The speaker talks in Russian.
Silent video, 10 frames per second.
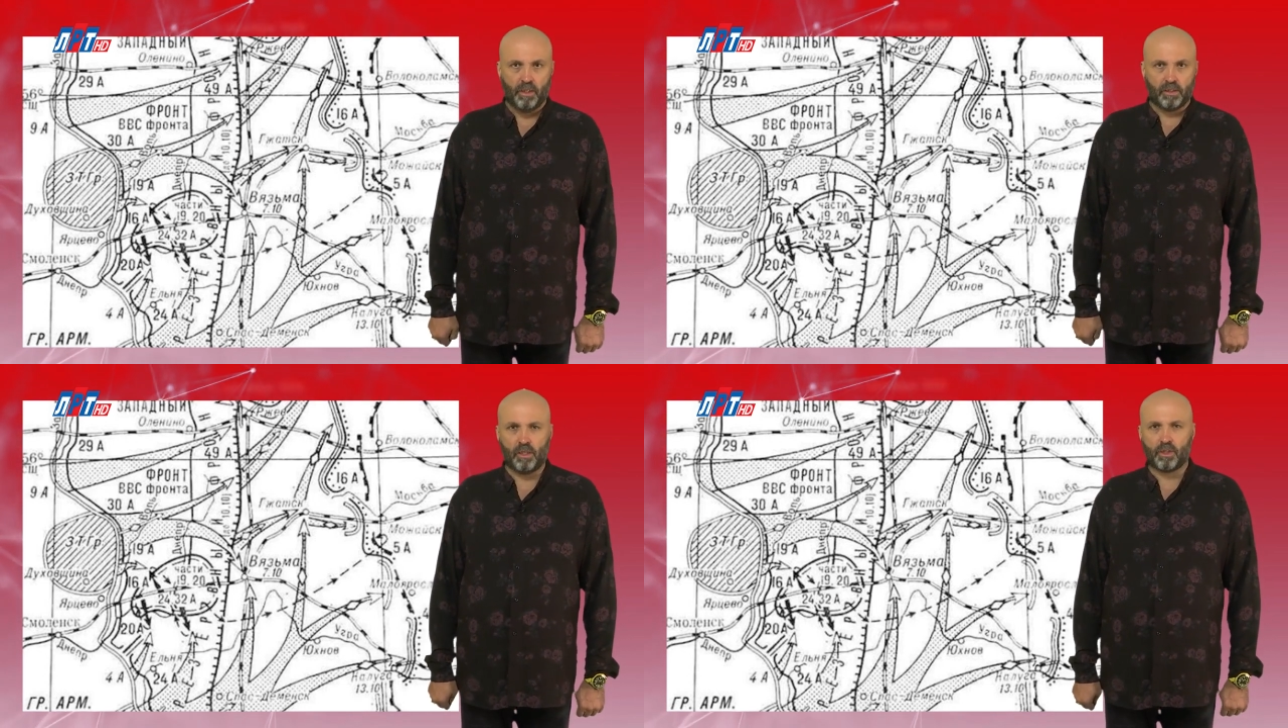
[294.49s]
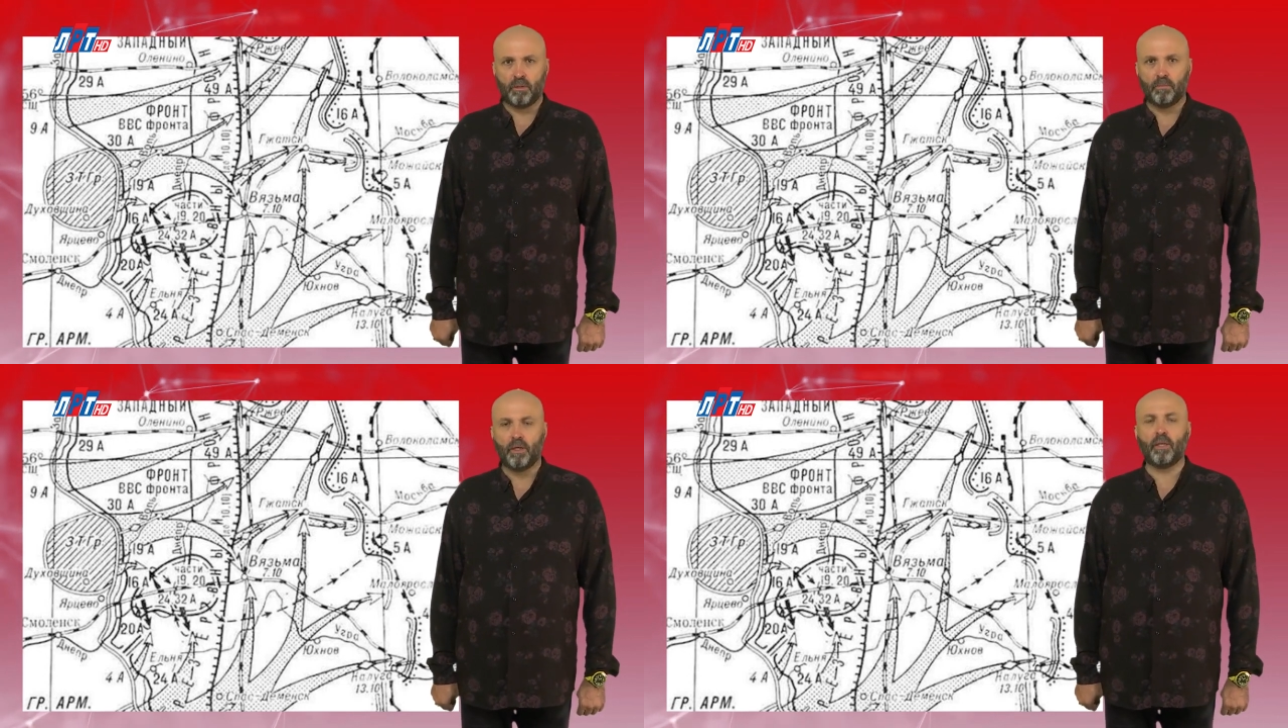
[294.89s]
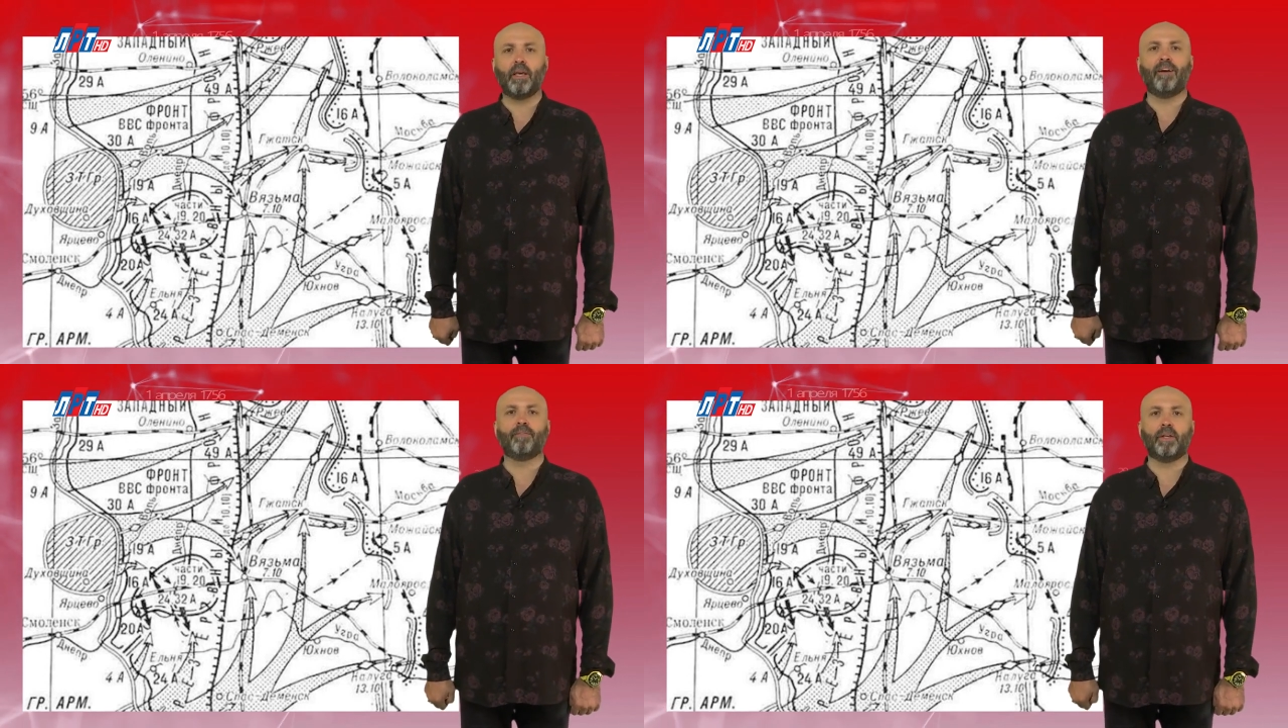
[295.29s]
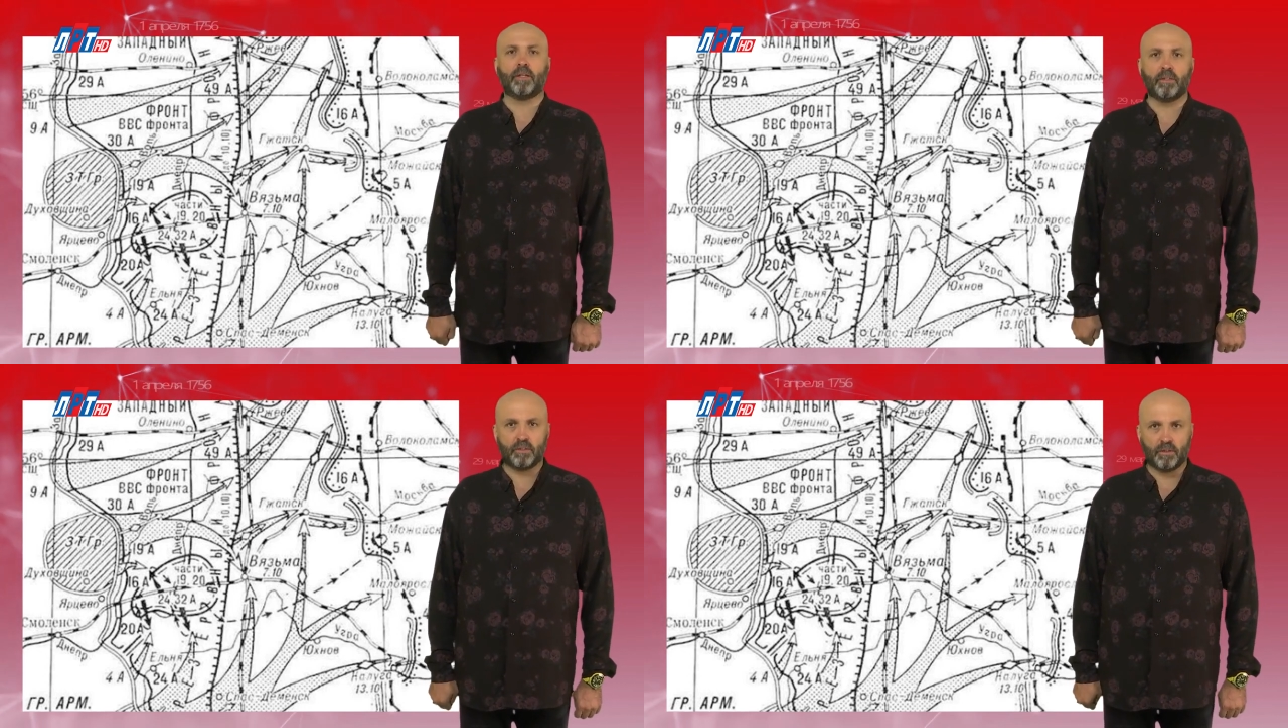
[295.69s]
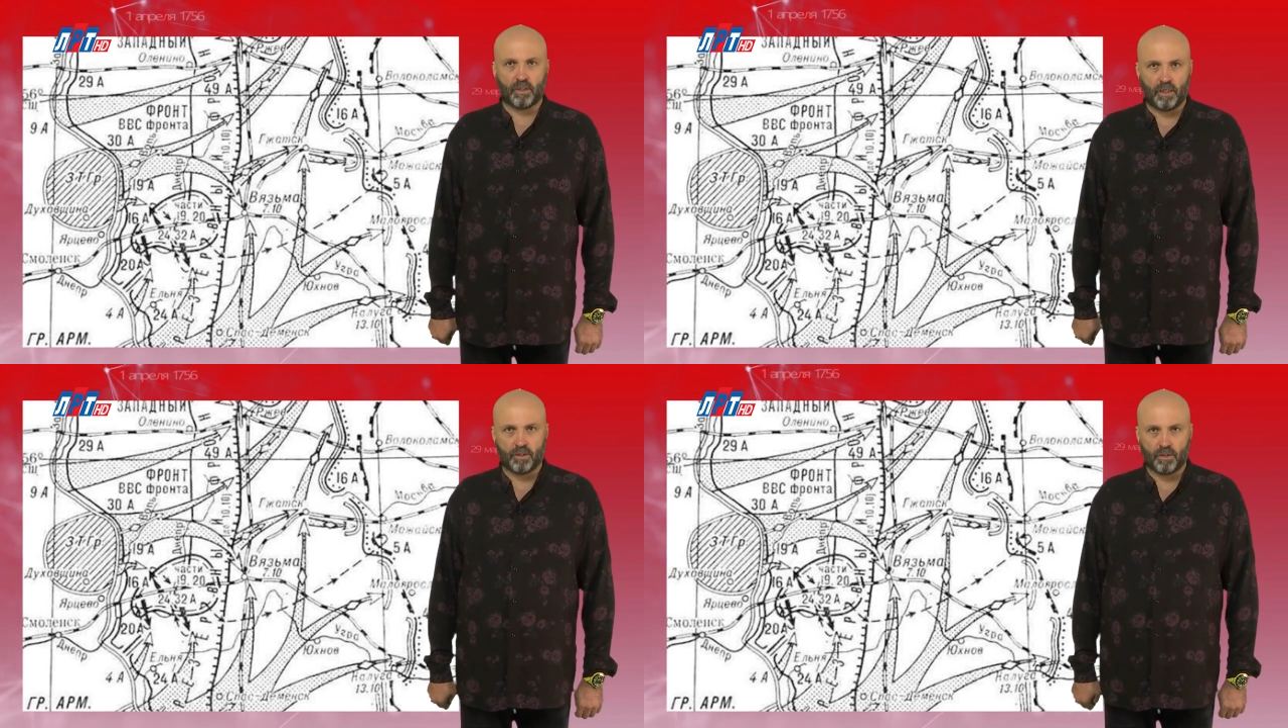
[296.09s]
Слишком явная
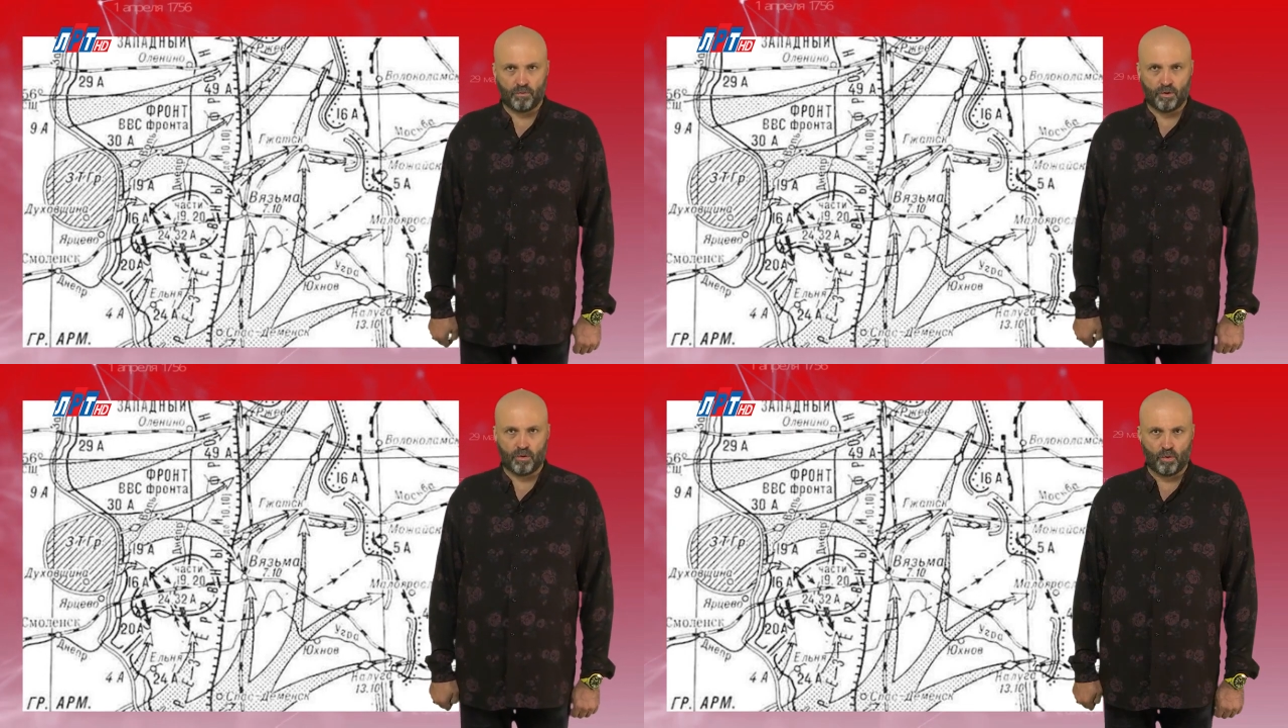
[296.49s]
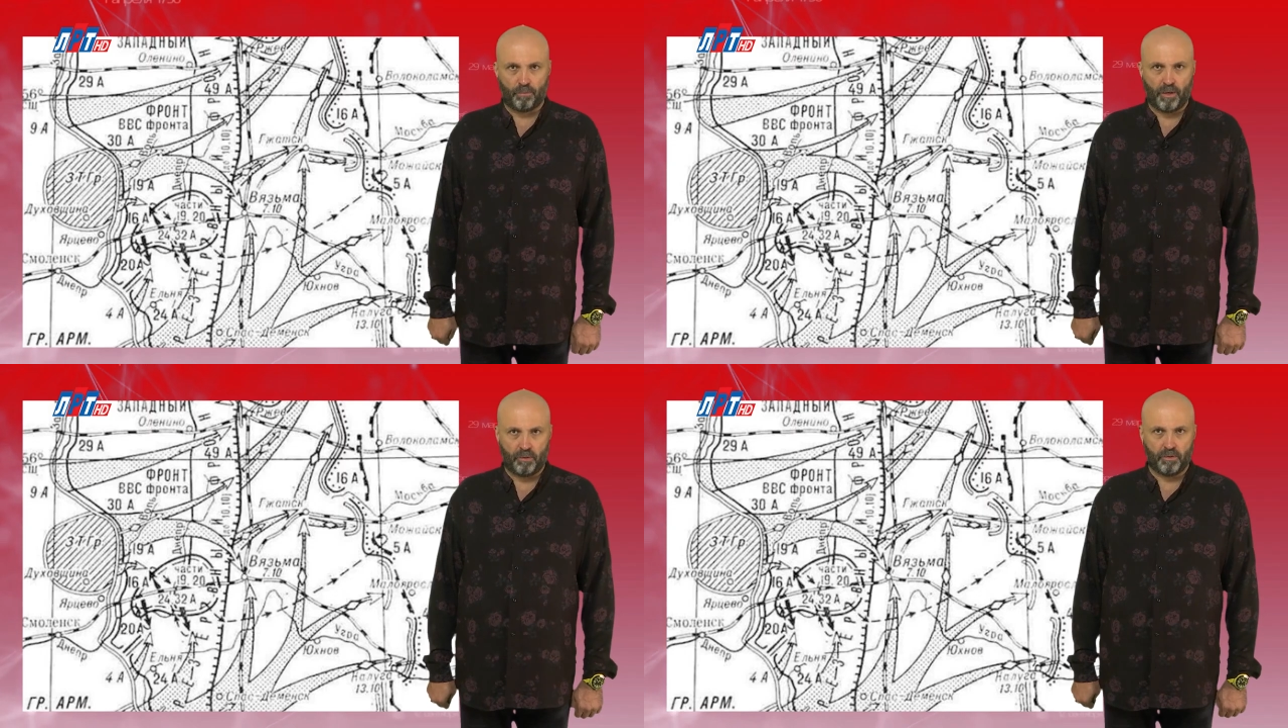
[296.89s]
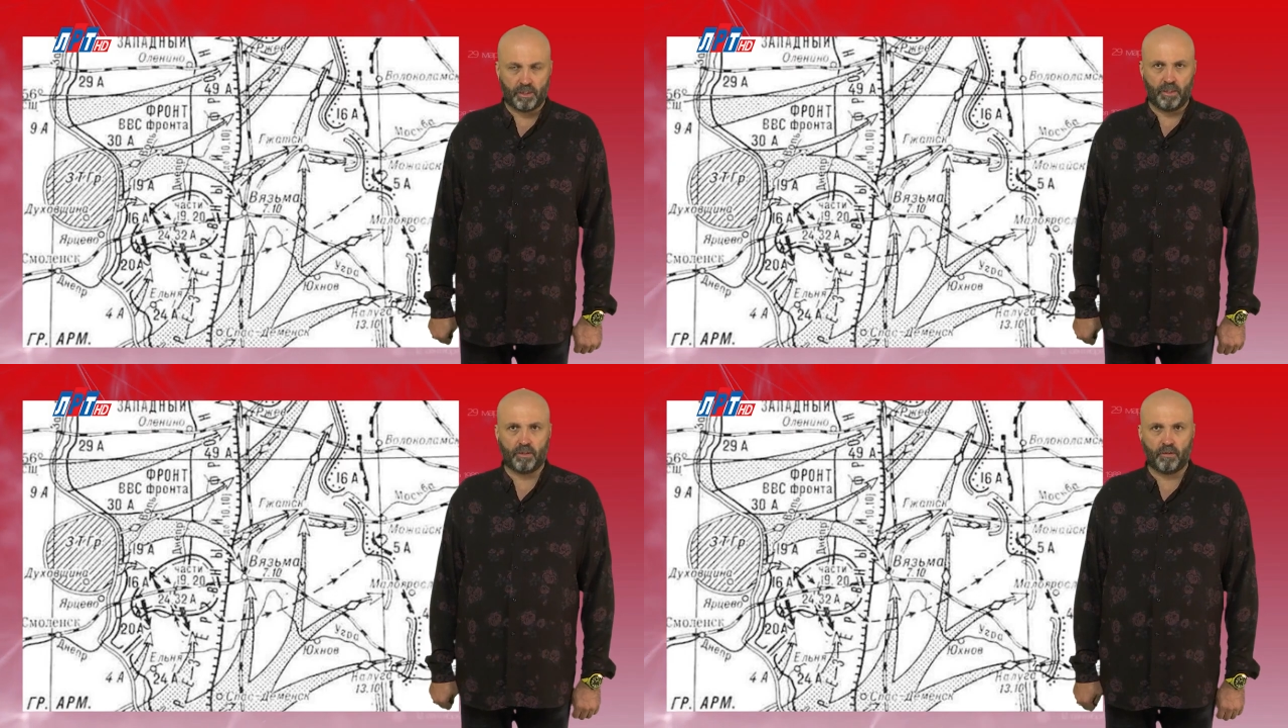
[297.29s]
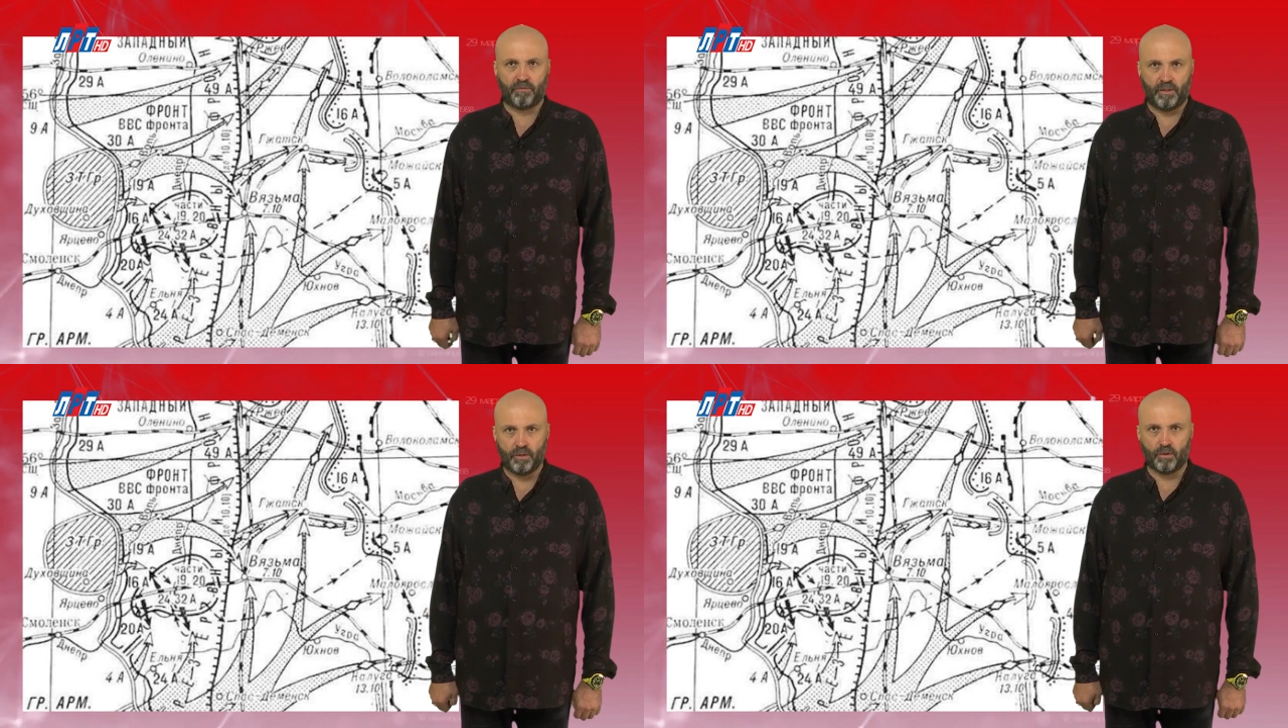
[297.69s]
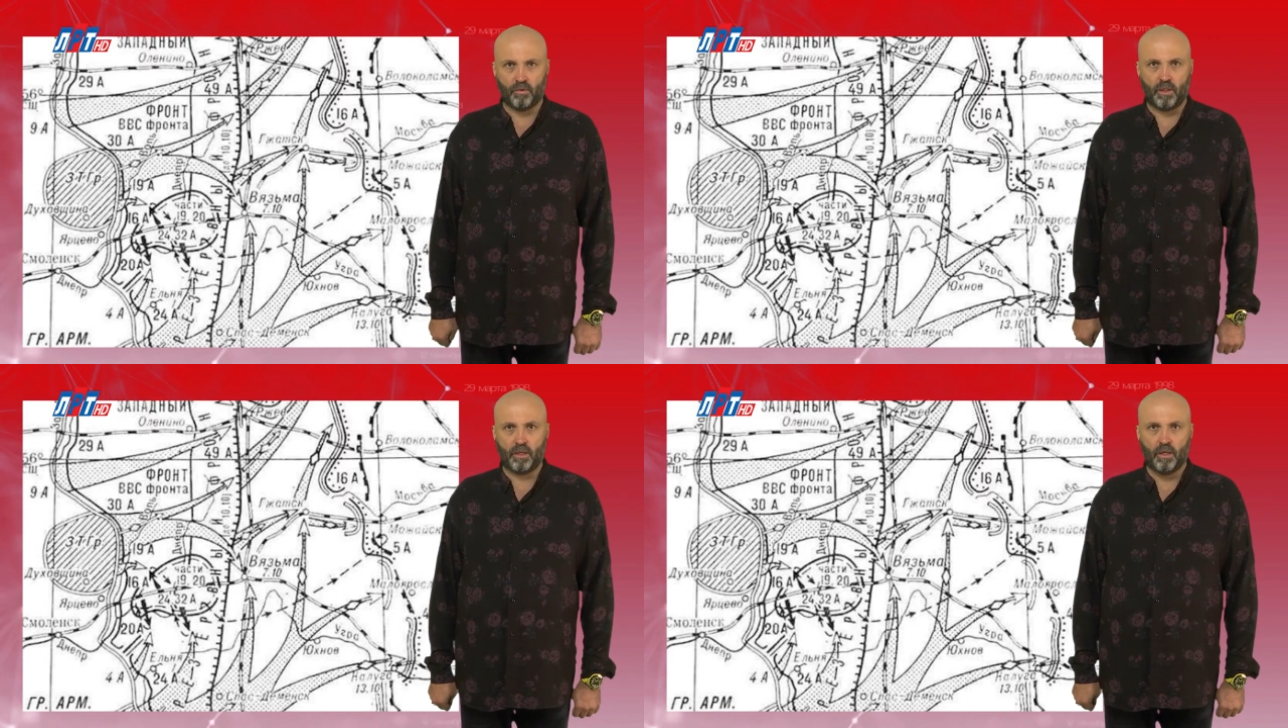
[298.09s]
концентрация войск группы армий «Центр» в один
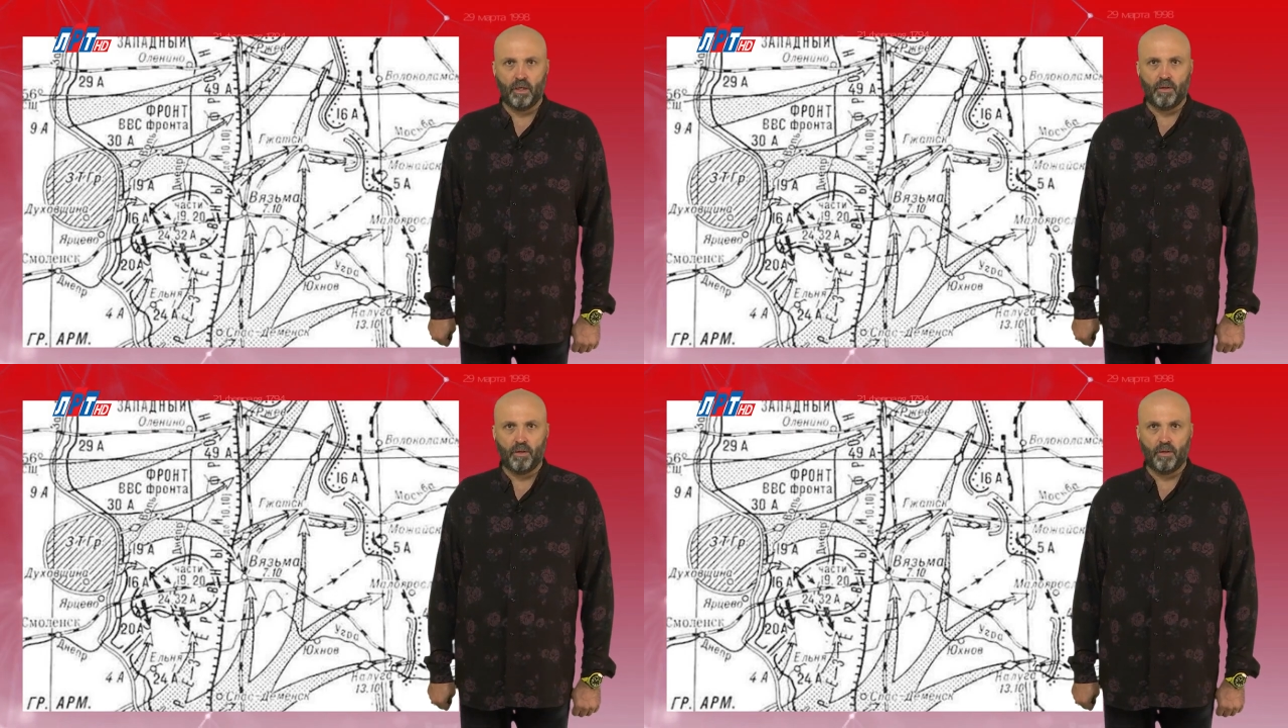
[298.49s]
кулак